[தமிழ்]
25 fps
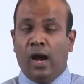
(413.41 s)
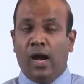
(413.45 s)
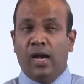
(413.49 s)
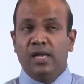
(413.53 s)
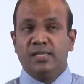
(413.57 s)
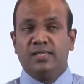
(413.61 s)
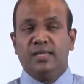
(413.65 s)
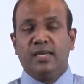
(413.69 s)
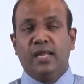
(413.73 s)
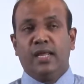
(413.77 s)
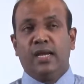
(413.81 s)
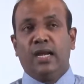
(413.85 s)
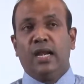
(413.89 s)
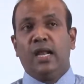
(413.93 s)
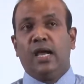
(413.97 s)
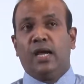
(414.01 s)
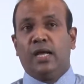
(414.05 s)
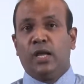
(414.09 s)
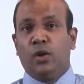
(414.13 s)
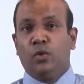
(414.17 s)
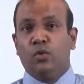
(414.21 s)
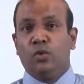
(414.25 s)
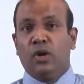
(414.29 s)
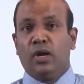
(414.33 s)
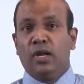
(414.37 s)

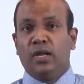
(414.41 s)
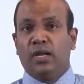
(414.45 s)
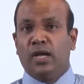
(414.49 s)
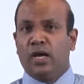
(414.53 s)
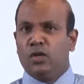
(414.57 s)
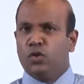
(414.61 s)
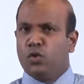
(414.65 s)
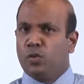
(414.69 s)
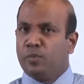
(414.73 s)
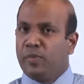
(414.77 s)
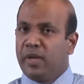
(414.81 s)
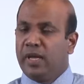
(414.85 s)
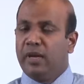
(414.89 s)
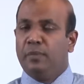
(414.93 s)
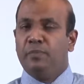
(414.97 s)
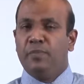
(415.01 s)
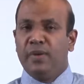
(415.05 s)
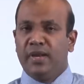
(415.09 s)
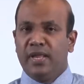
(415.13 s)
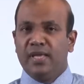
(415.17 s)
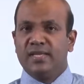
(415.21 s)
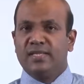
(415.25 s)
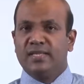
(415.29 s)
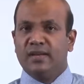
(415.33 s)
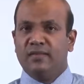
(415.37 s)
ஆசிரியர்களாக உங்களுக்கு அது ஒரு
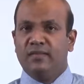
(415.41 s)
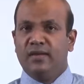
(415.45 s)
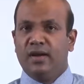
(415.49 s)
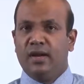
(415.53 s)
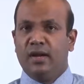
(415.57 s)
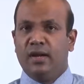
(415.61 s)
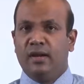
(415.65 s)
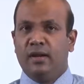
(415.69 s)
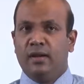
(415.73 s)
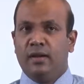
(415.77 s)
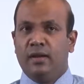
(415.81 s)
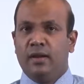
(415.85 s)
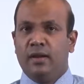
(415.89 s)
மிகப்பெரிய சவால்